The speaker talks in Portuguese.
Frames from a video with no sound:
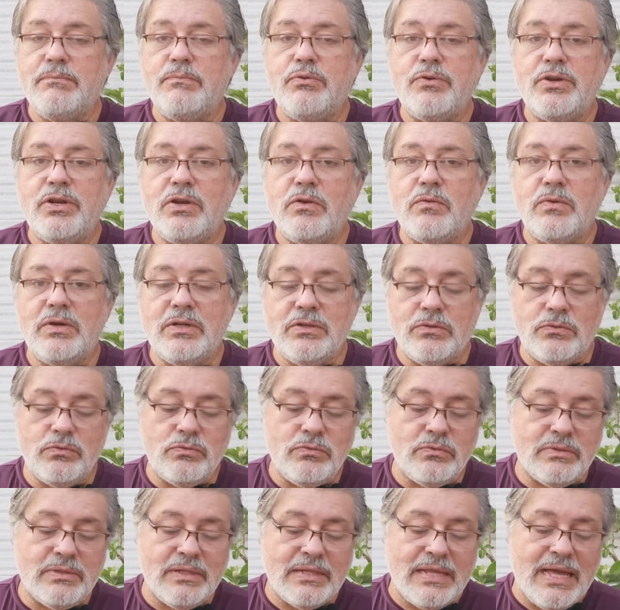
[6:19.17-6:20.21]
Por enquanto,
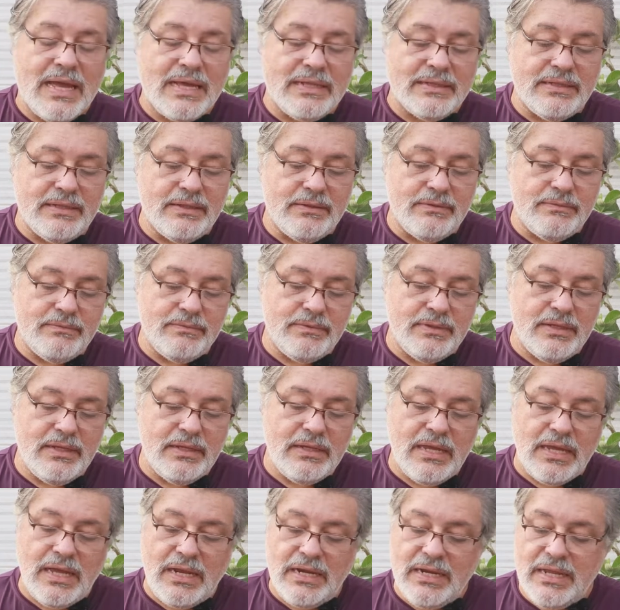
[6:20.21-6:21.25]
nada. Né?
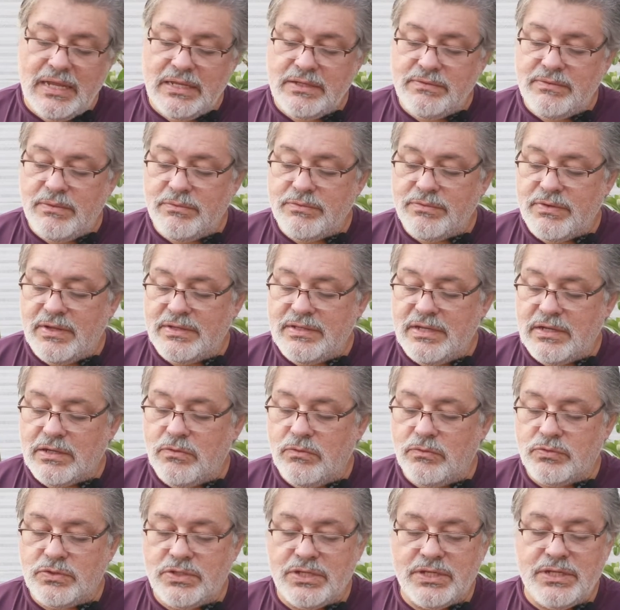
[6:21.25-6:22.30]
Aliás, vamos fazer
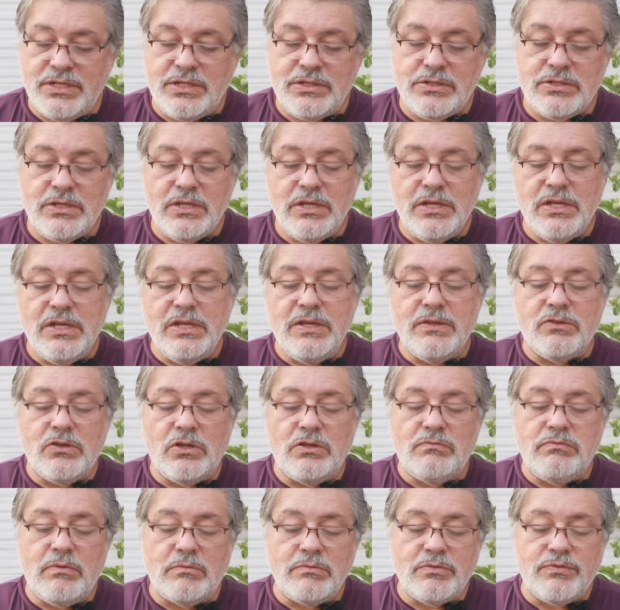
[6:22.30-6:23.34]
aqui o um seguinte:
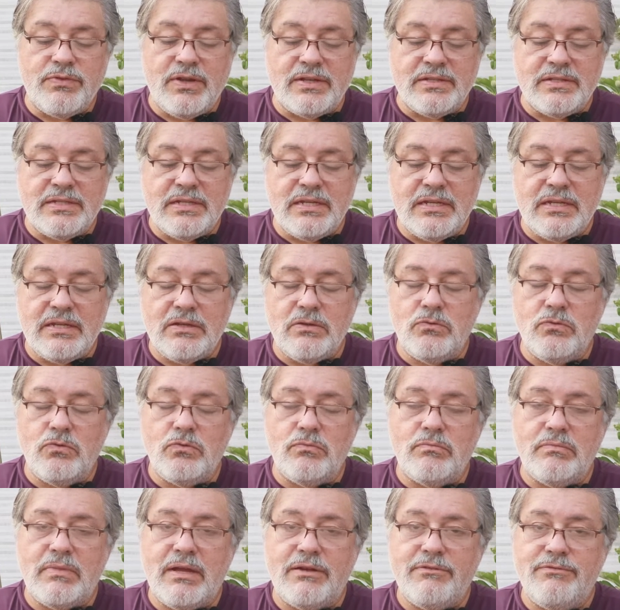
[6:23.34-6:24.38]
nós vamos fazer
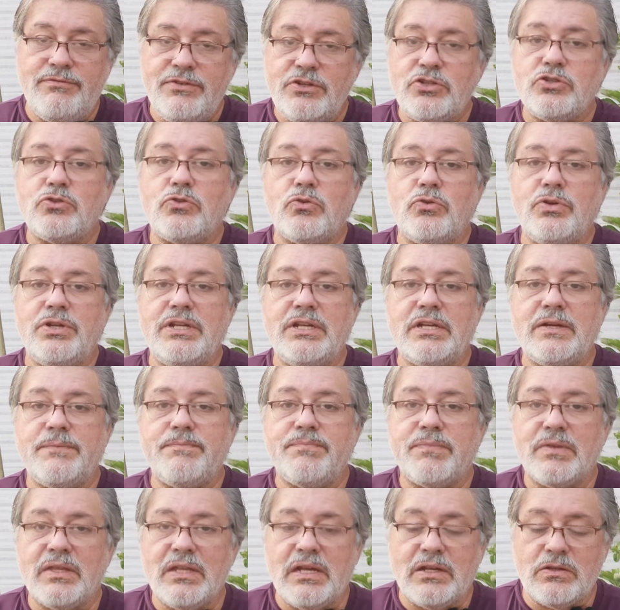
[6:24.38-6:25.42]
uma vistoria
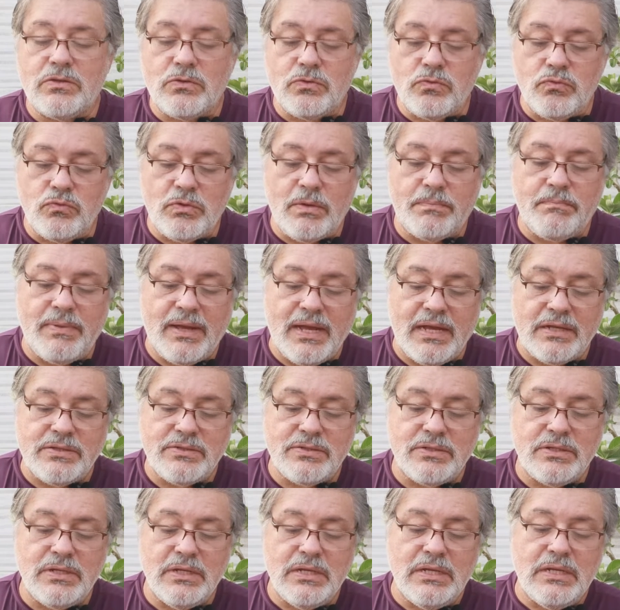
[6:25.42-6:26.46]
na sua
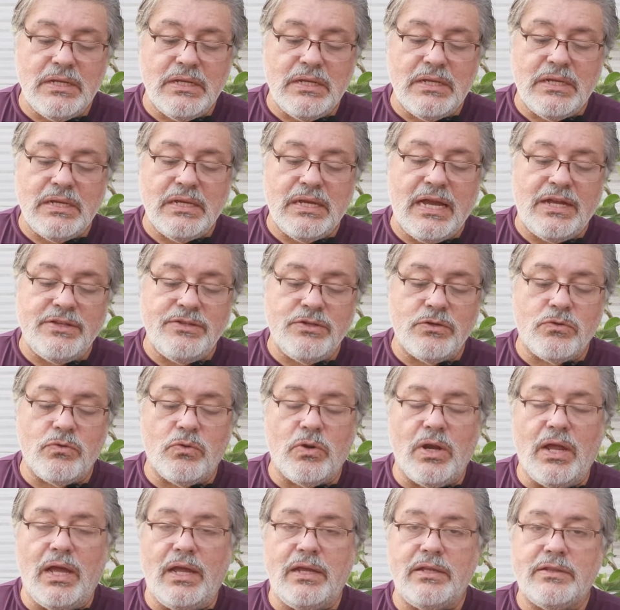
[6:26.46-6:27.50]
parte
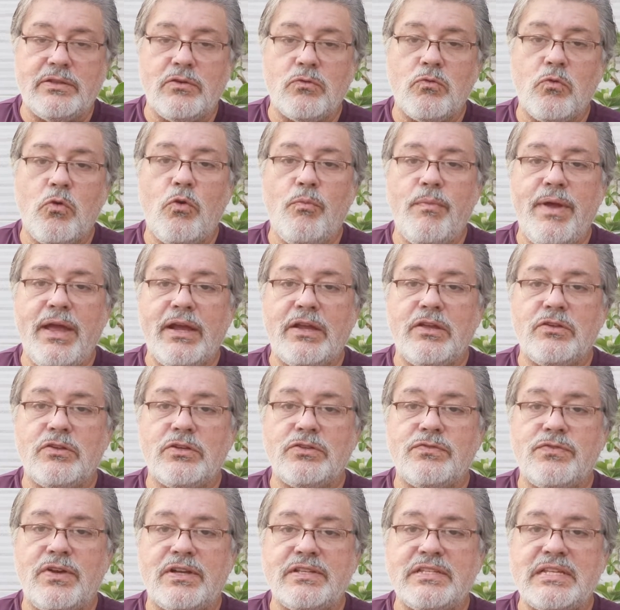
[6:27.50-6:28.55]
radicular. Então, como é que
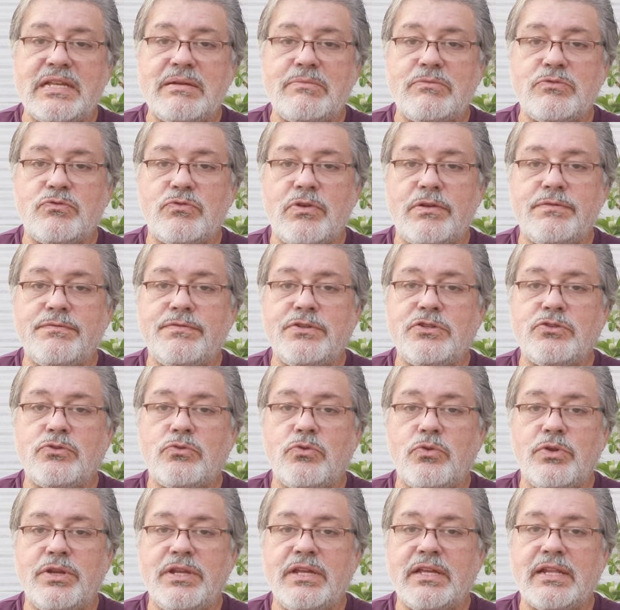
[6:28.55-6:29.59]
nós fazemos uma
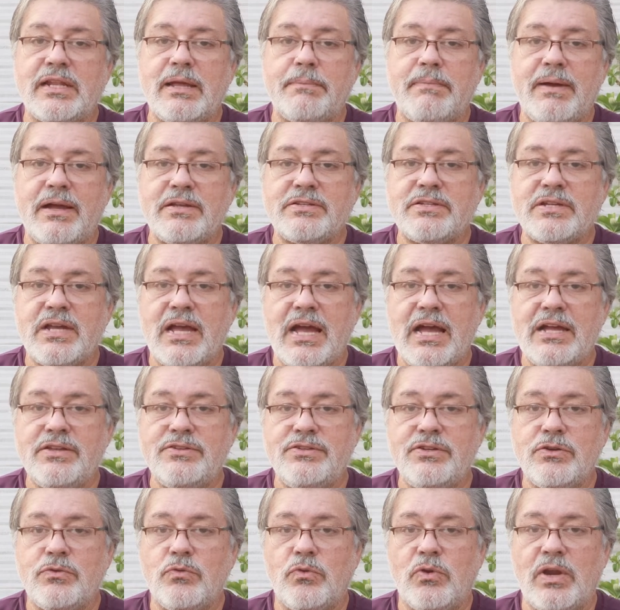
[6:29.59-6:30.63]
vistoria na parte
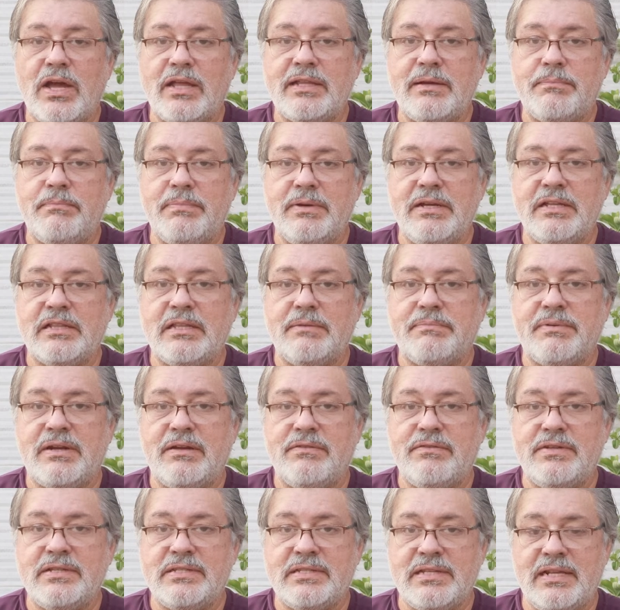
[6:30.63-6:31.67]
radicular da planta
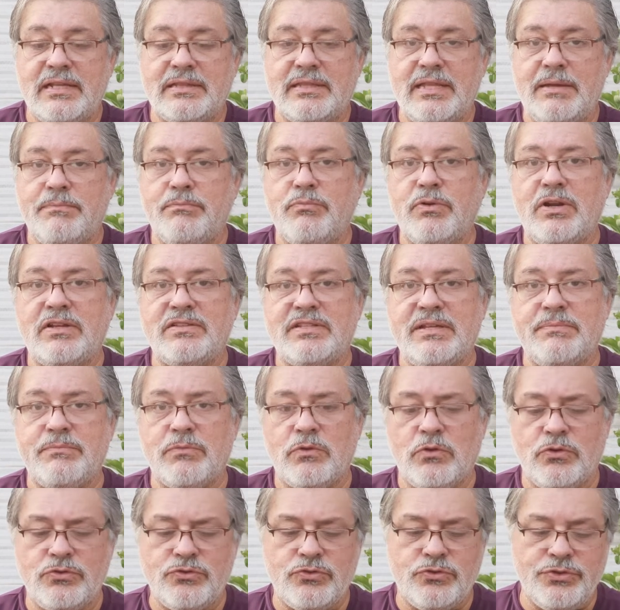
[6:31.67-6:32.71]
para ver se ela tem, por exemplo,
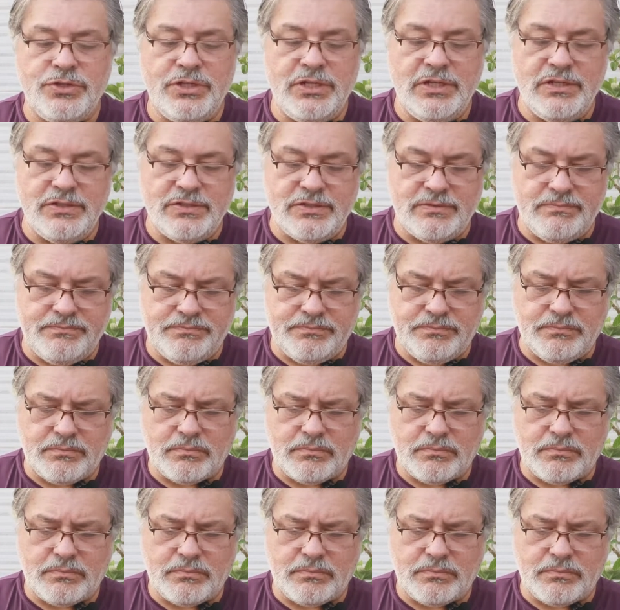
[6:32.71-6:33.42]
cochonilhas?